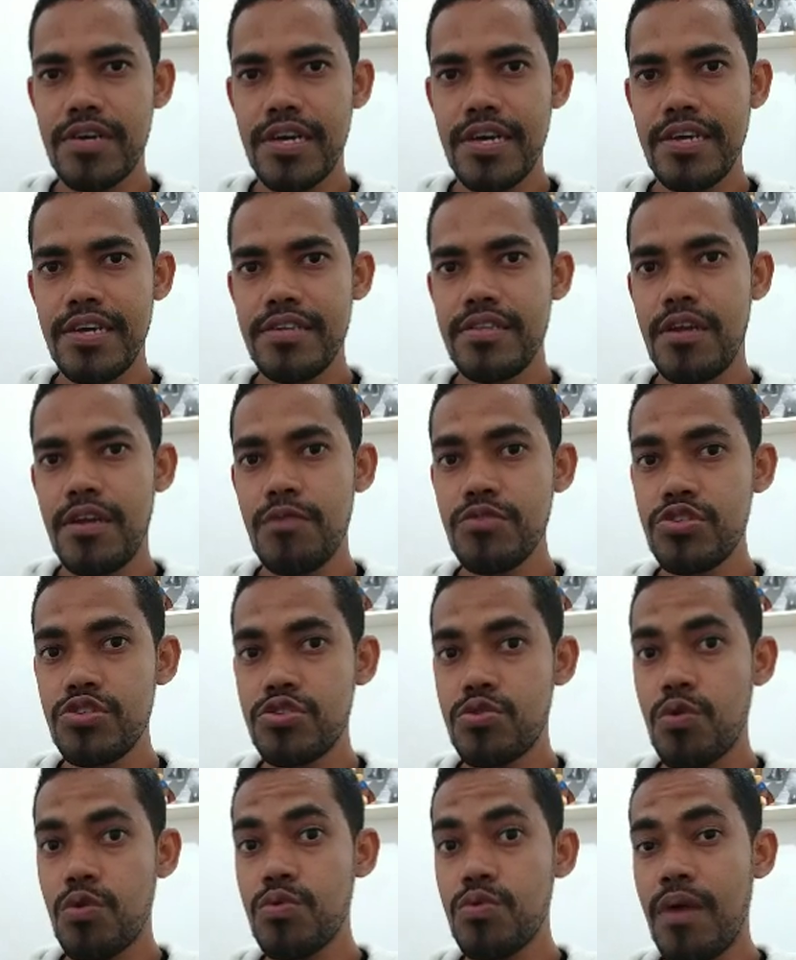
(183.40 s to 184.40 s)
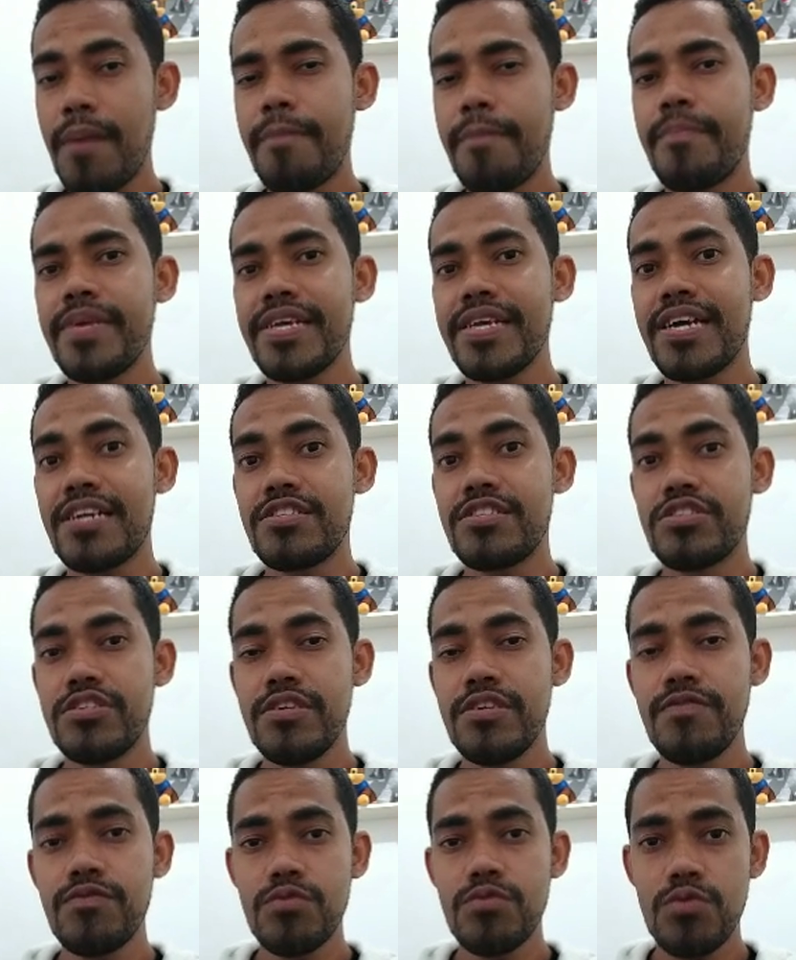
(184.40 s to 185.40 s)
ok? Não estou no
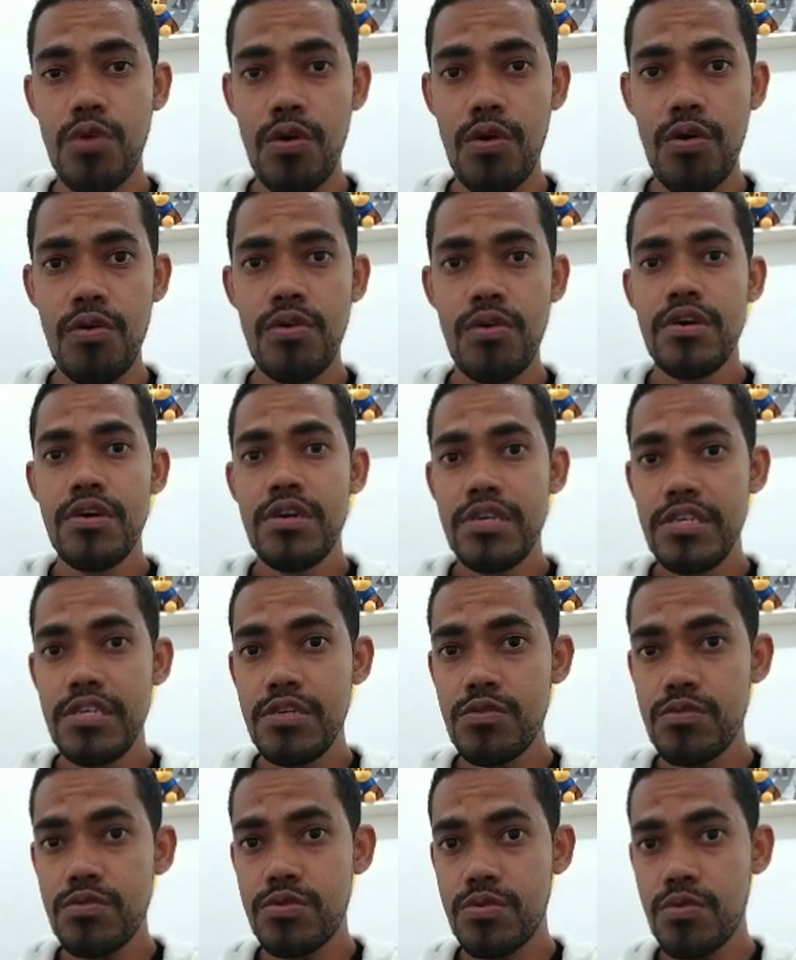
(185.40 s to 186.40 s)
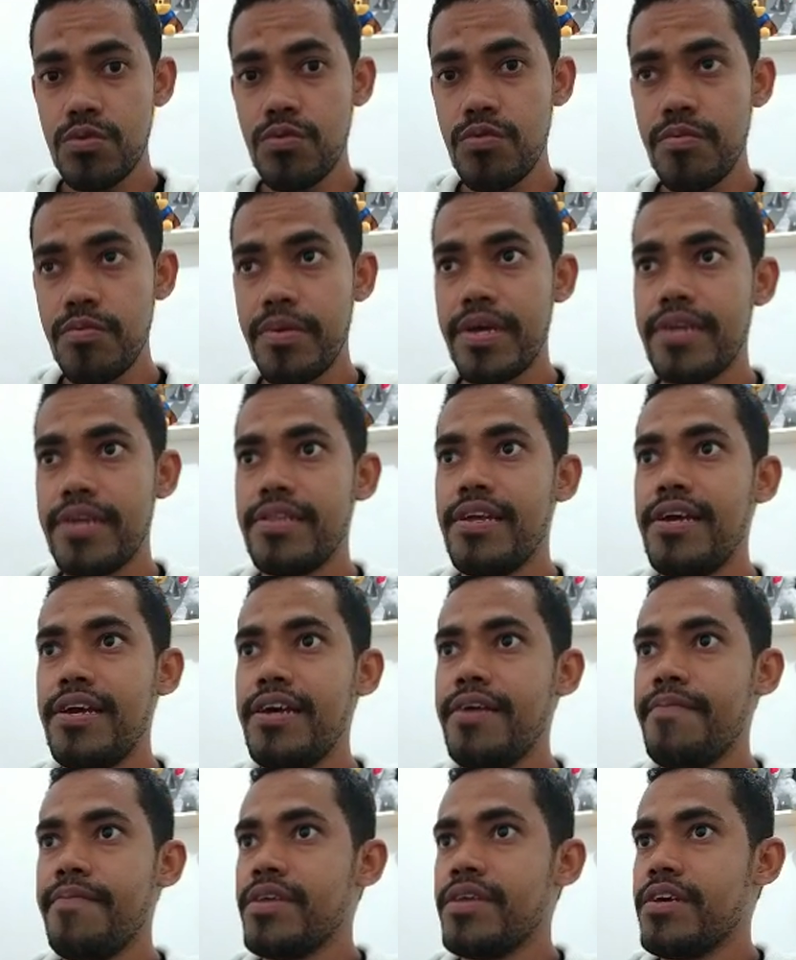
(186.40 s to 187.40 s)
aplicativo do youtuber,
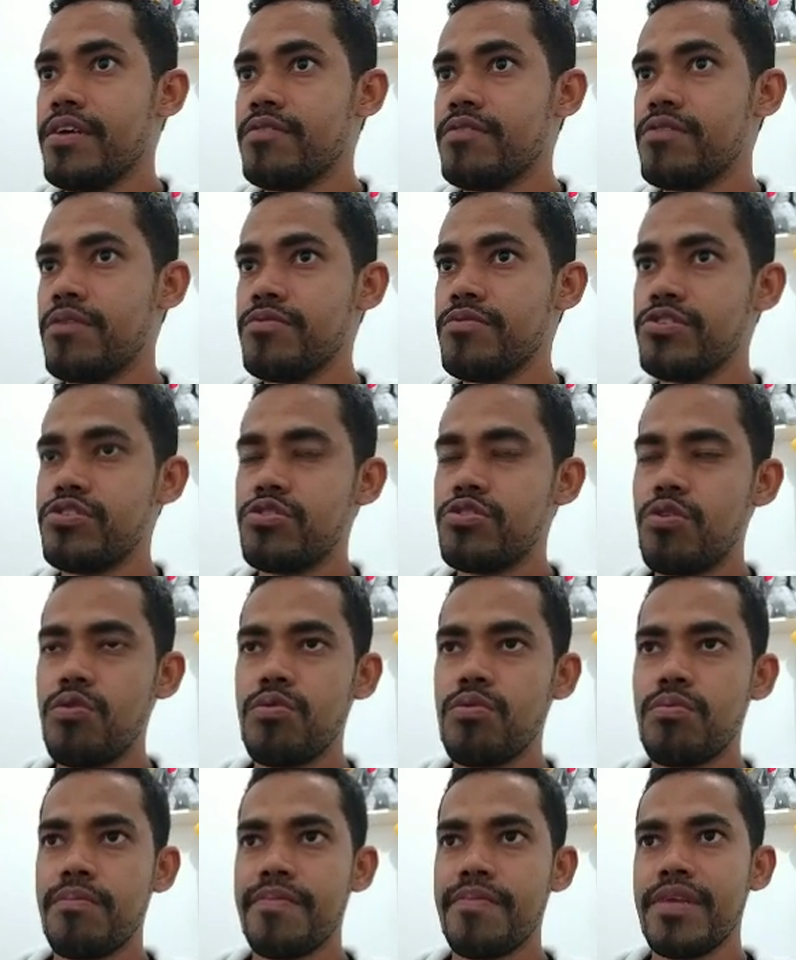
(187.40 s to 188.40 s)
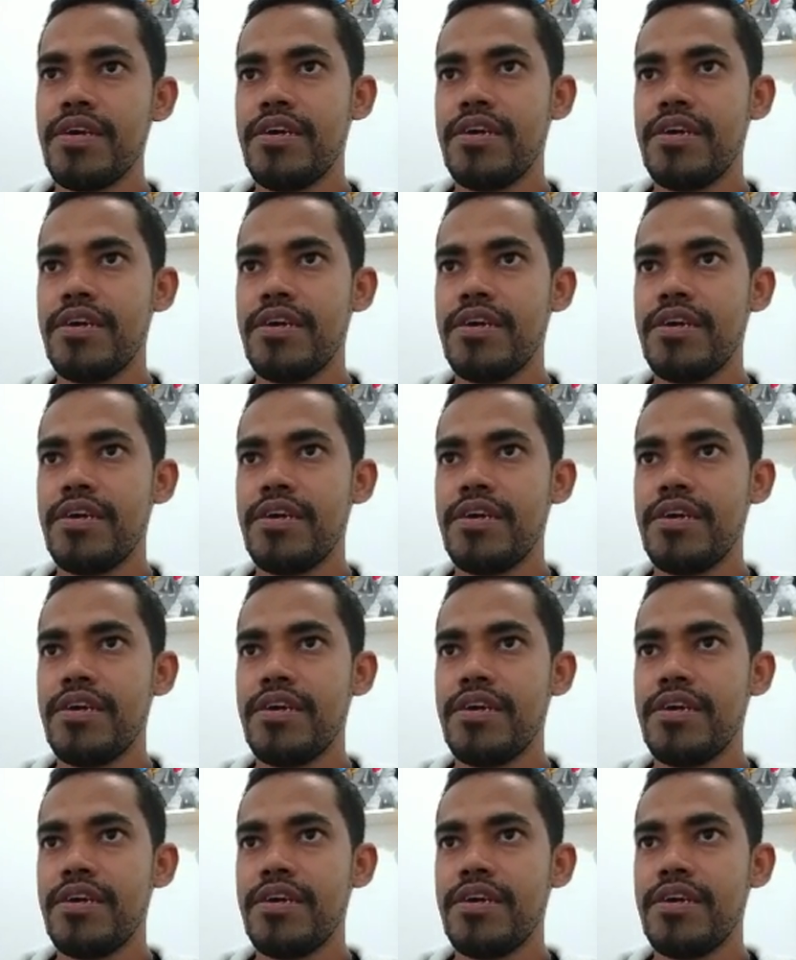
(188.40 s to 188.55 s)
né? Eu não estou.